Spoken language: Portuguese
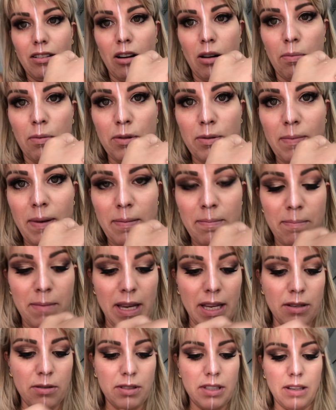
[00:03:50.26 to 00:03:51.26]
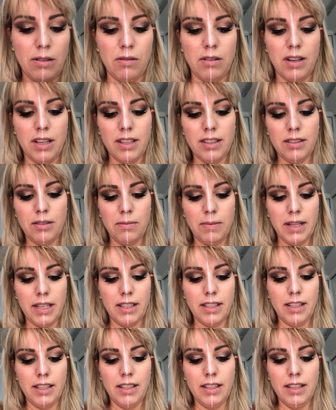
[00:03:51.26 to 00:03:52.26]
Ó, pus menos agora,
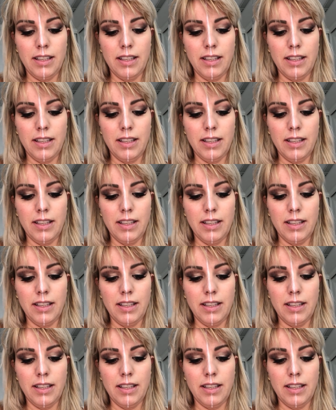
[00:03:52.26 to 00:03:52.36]
tomara que